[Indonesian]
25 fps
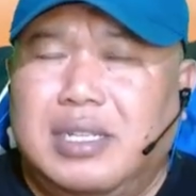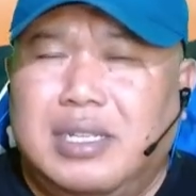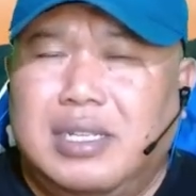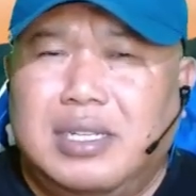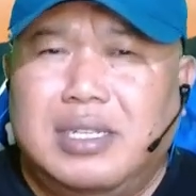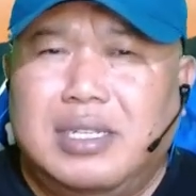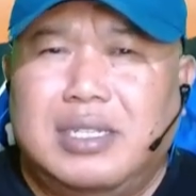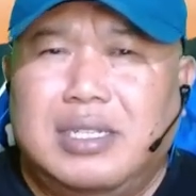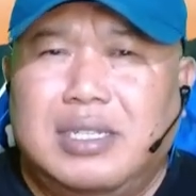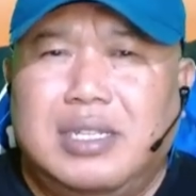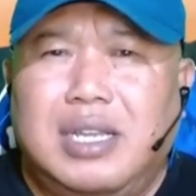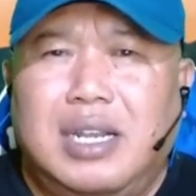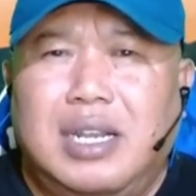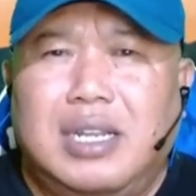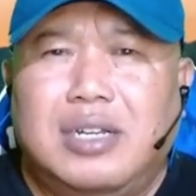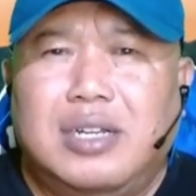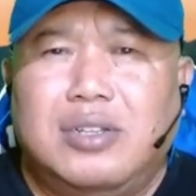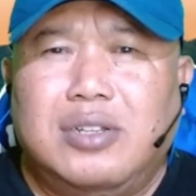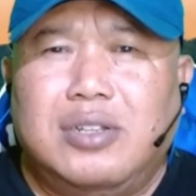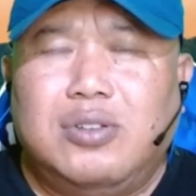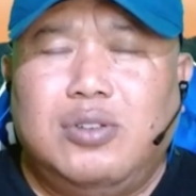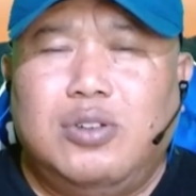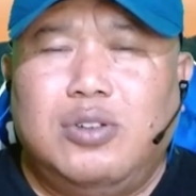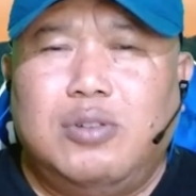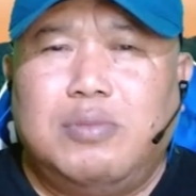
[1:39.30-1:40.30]
dari
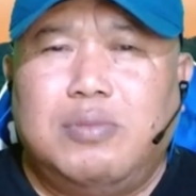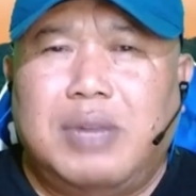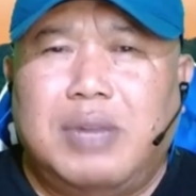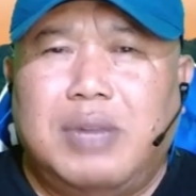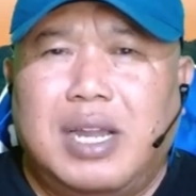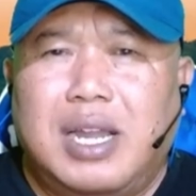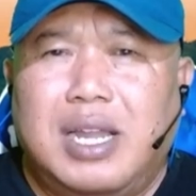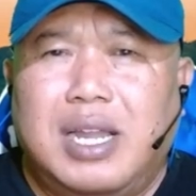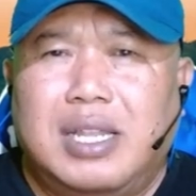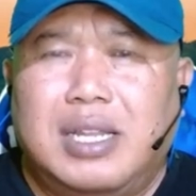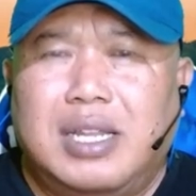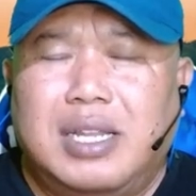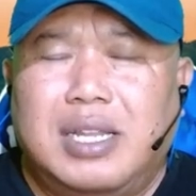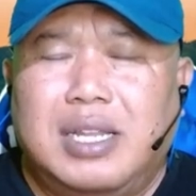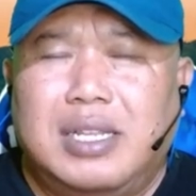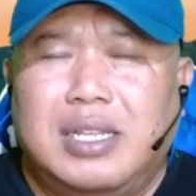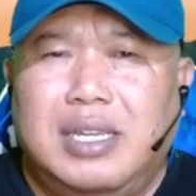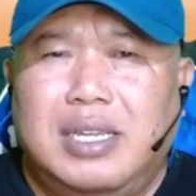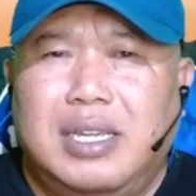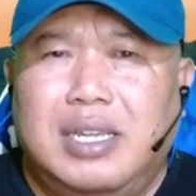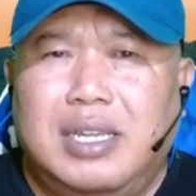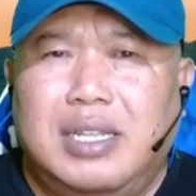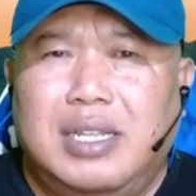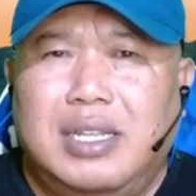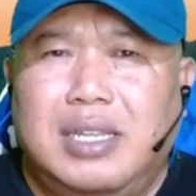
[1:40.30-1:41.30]
ketujuh makanan
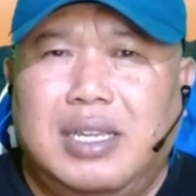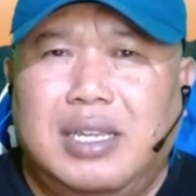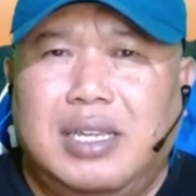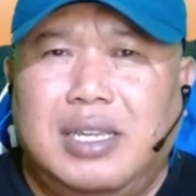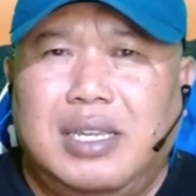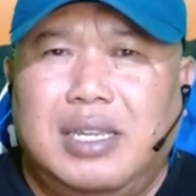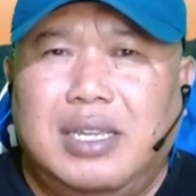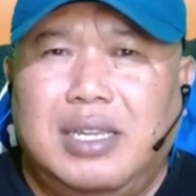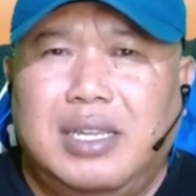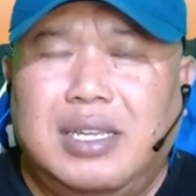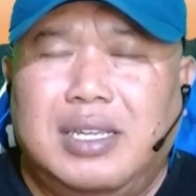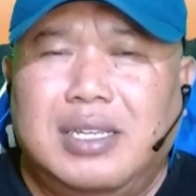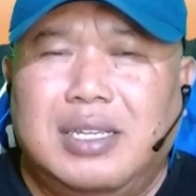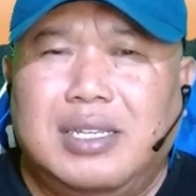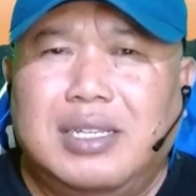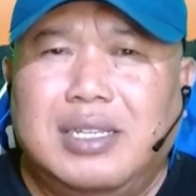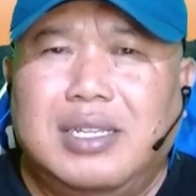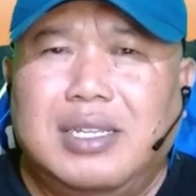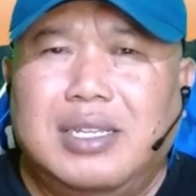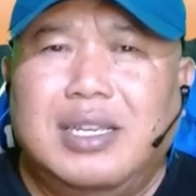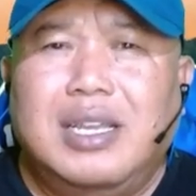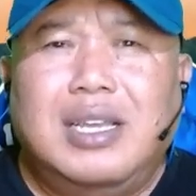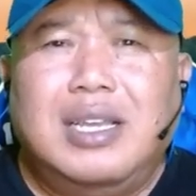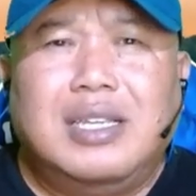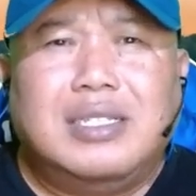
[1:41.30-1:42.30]
ini
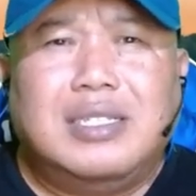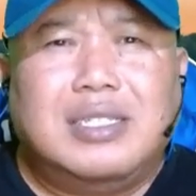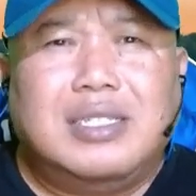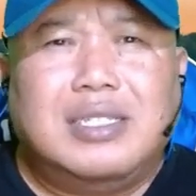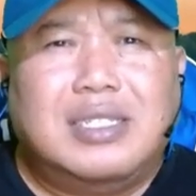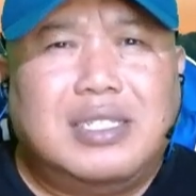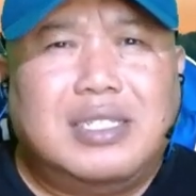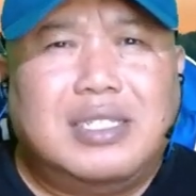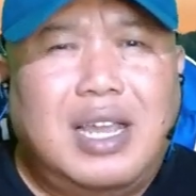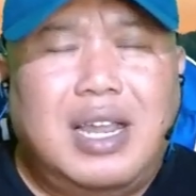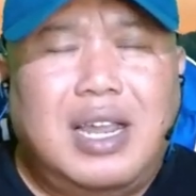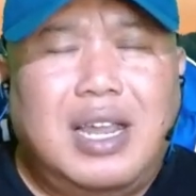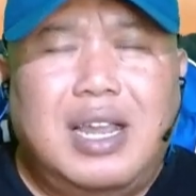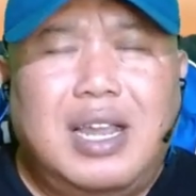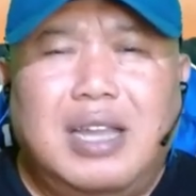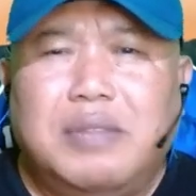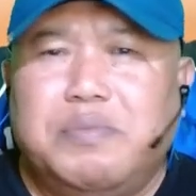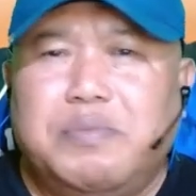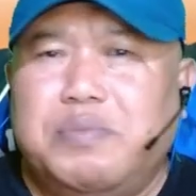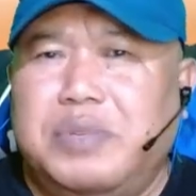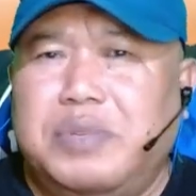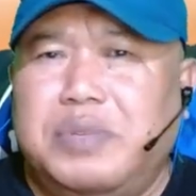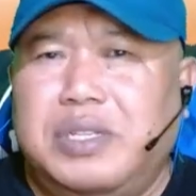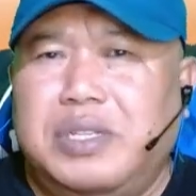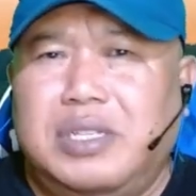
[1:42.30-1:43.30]
sangat
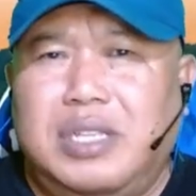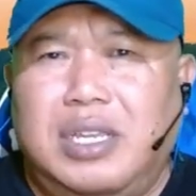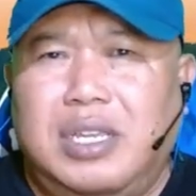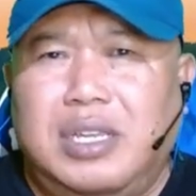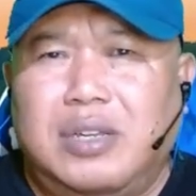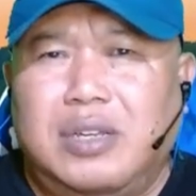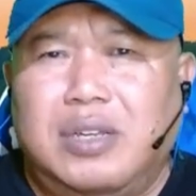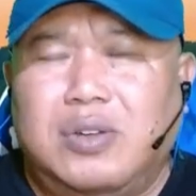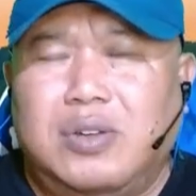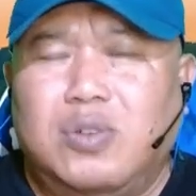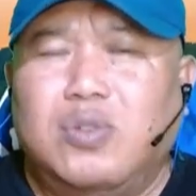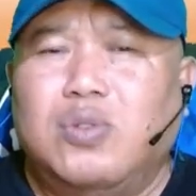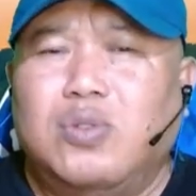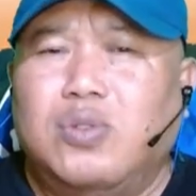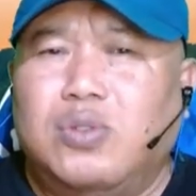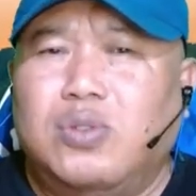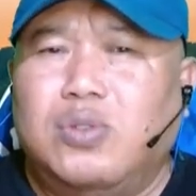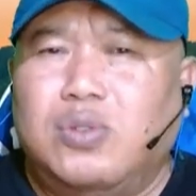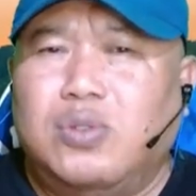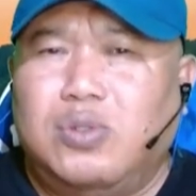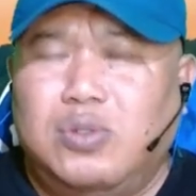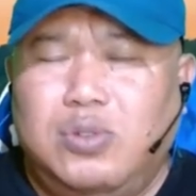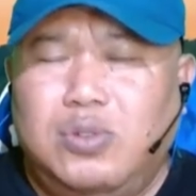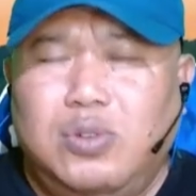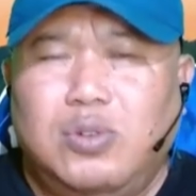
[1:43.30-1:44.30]
penting
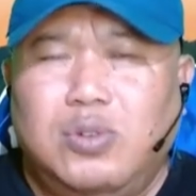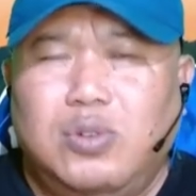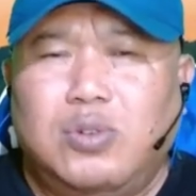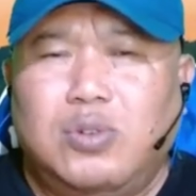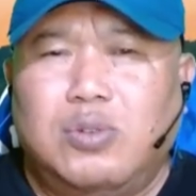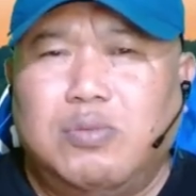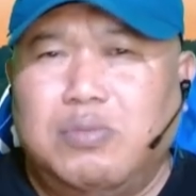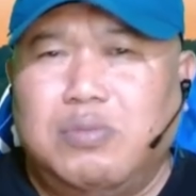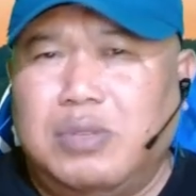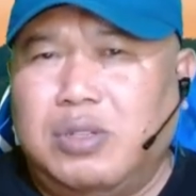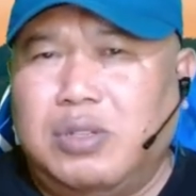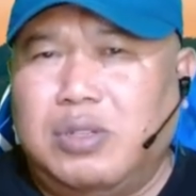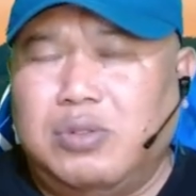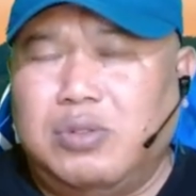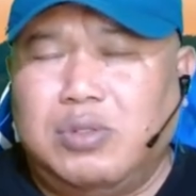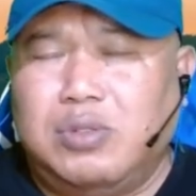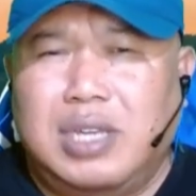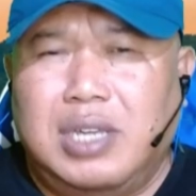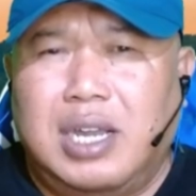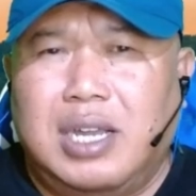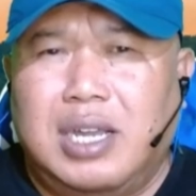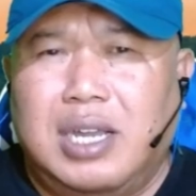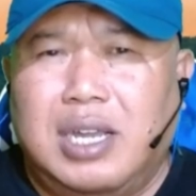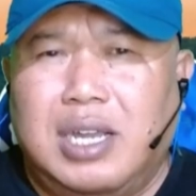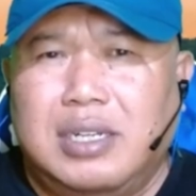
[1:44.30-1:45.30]
untuk
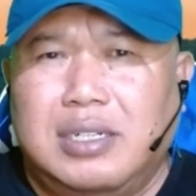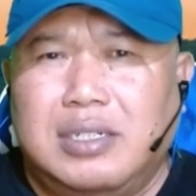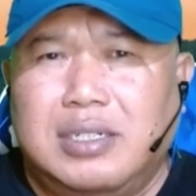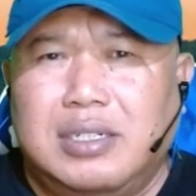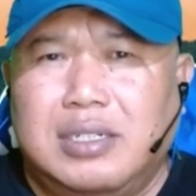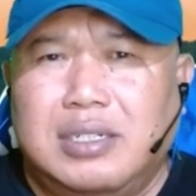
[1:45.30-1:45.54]
menunjang